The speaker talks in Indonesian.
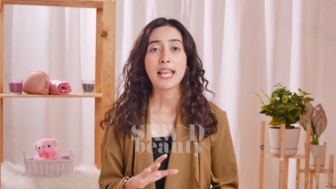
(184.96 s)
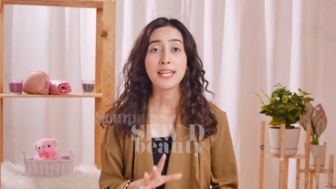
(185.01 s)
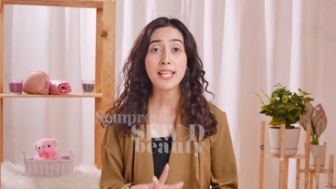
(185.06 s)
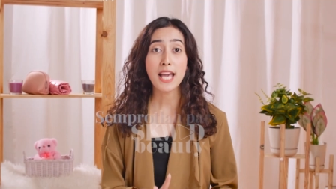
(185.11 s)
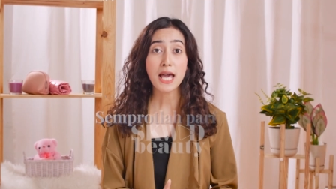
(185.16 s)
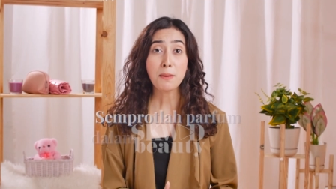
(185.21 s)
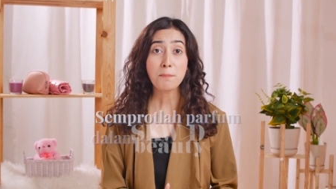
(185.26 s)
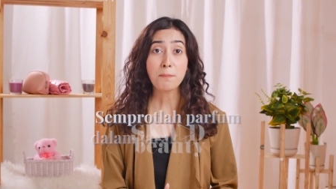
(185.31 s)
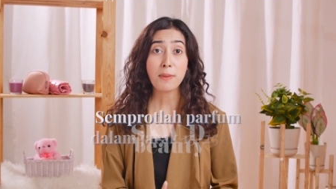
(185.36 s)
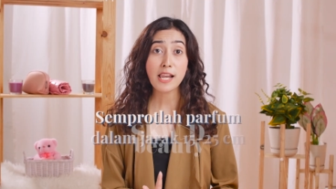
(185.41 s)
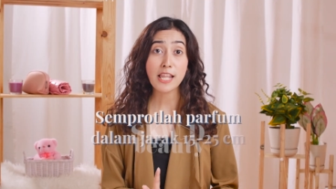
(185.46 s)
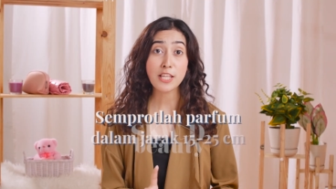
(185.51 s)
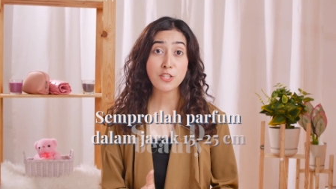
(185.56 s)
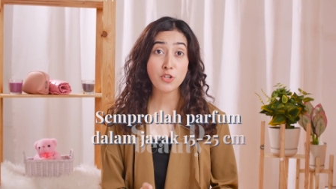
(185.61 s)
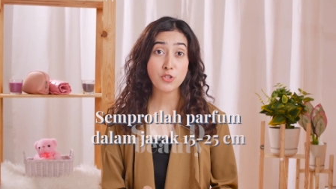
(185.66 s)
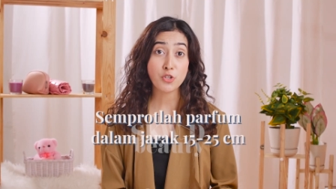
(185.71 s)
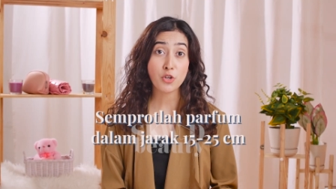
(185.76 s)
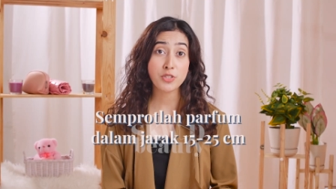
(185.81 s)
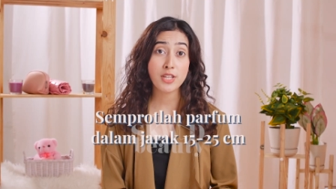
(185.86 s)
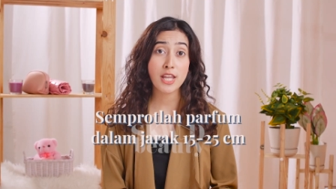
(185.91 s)
Dan paling
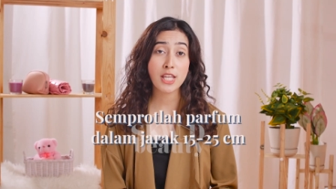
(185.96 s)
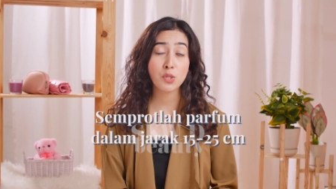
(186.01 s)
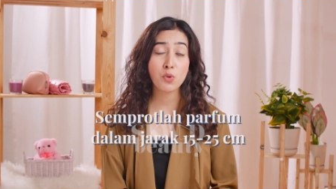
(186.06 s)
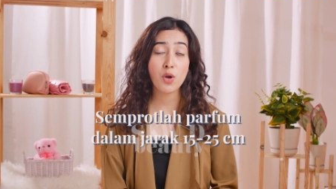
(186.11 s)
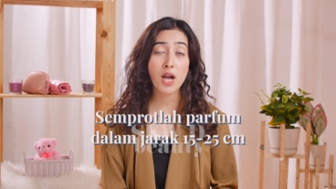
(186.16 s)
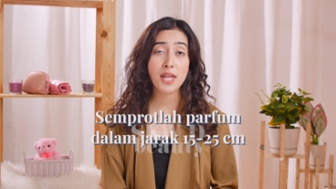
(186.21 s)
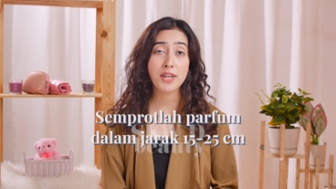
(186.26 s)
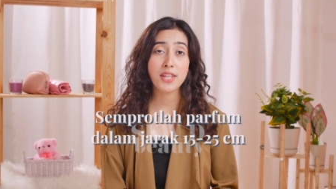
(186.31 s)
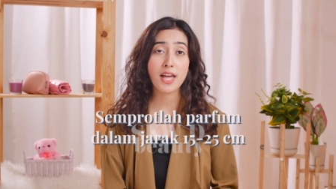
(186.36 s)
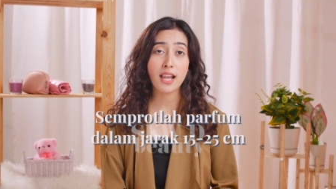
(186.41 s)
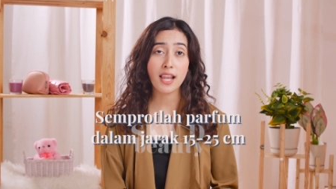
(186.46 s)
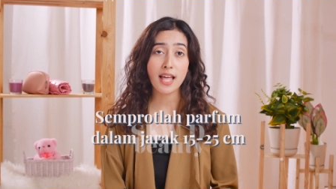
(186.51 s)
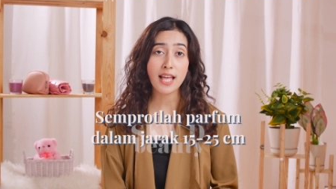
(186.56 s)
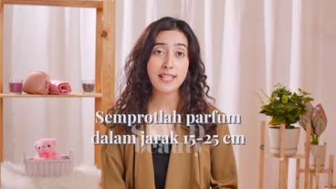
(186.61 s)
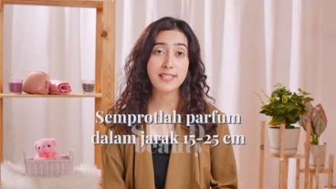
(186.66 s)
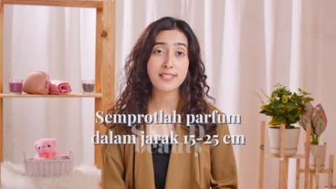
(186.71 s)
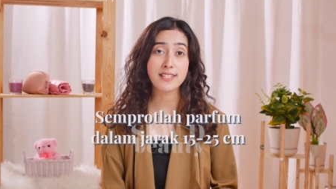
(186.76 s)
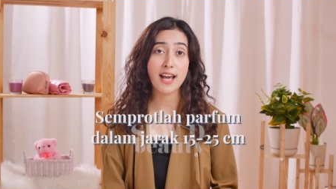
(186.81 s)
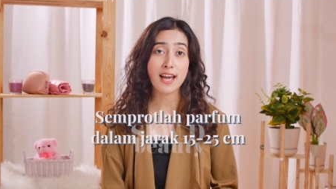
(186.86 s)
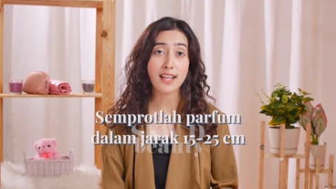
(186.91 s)
cocoknya itu adalah
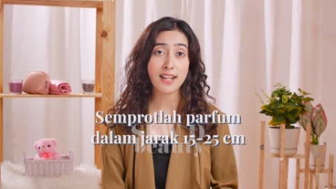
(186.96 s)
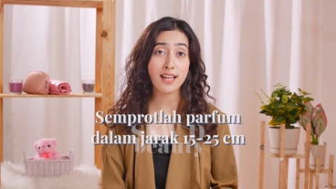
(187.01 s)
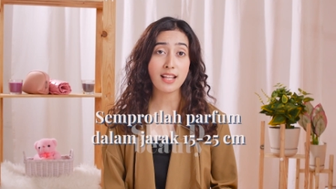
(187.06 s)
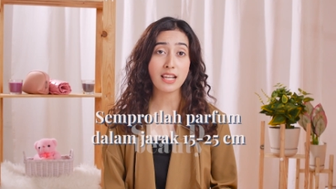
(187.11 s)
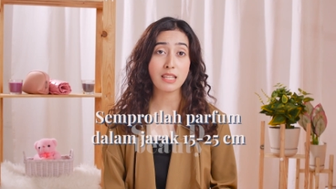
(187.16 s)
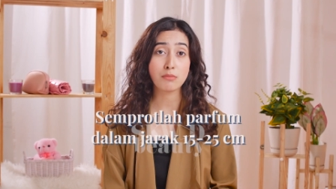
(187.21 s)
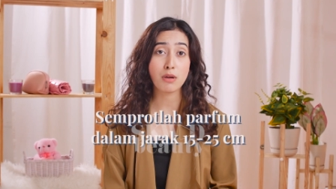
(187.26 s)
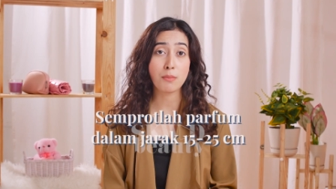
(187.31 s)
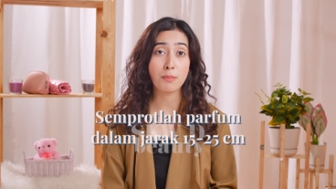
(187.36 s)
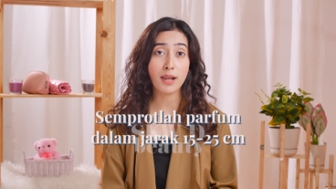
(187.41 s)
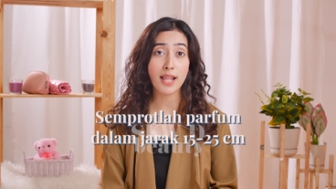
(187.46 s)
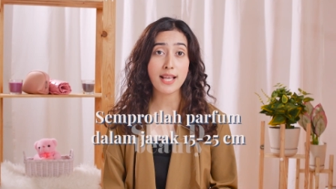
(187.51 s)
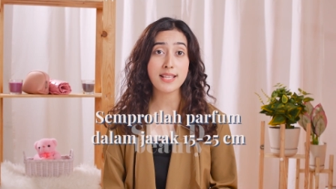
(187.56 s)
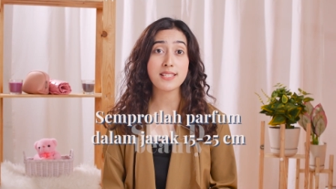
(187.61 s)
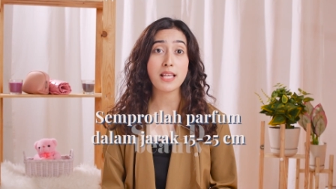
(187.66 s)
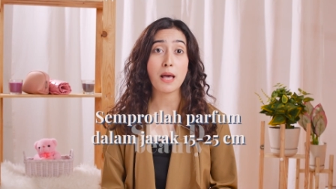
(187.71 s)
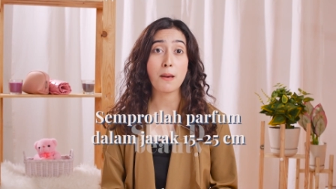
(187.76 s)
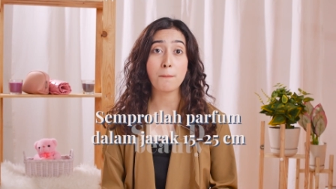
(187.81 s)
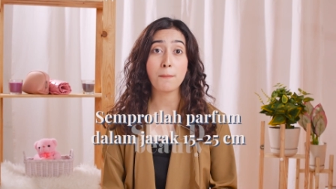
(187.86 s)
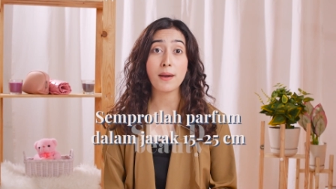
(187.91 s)
jarak 15
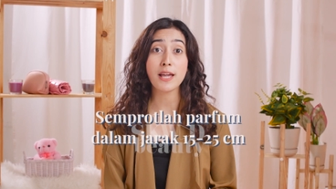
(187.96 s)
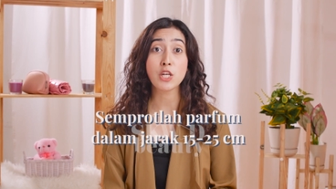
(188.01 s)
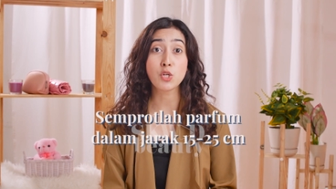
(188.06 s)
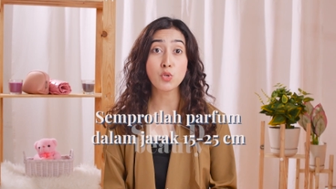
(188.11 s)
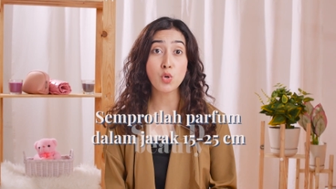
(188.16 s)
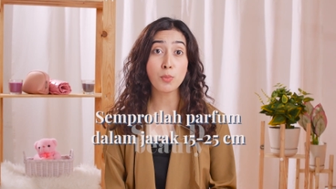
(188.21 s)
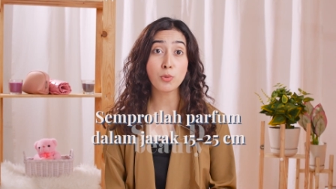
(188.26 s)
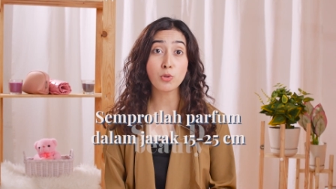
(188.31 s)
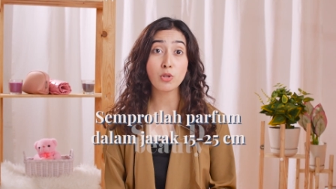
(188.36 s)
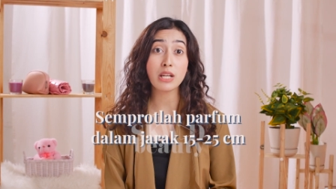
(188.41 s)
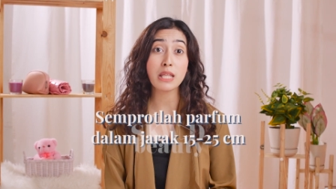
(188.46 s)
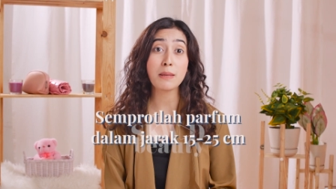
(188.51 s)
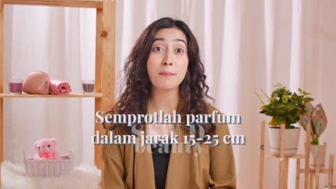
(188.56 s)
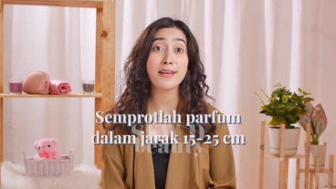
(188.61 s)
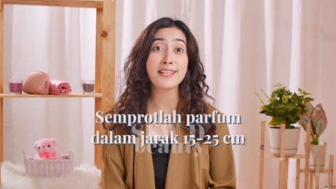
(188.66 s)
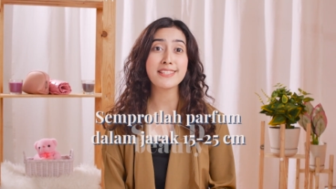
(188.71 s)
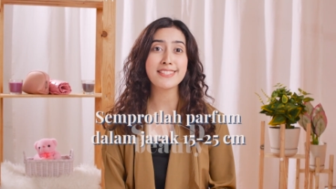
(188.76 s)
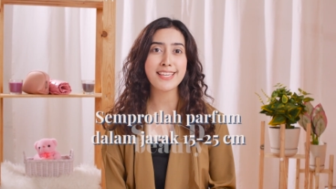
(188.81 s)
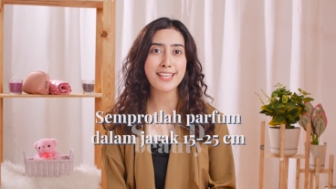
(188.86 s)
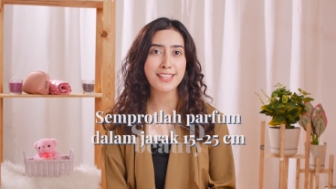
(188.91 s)
sampai
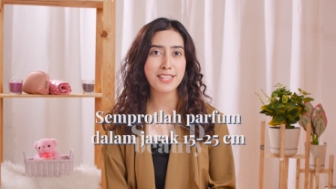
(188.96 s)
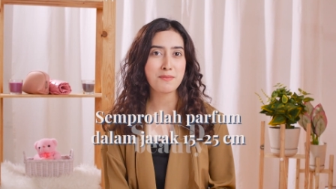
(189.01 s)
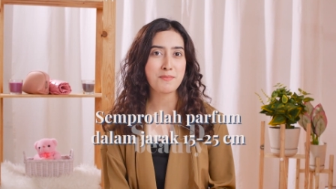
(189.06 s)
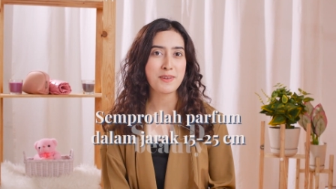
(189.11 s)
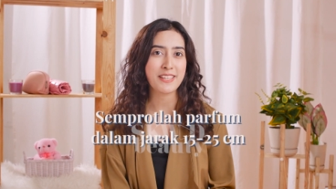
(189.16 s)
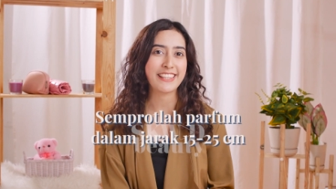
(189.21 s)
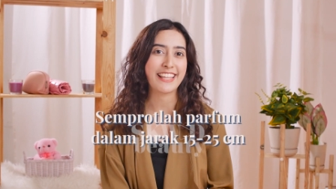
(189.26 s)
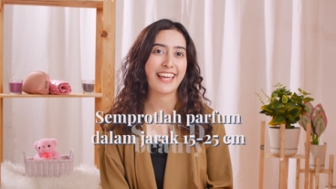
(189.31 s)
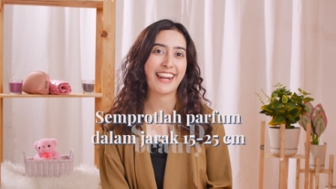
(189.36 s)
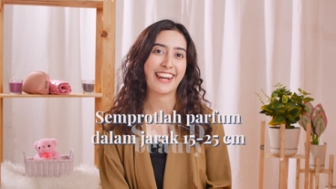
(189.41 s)
25 cm.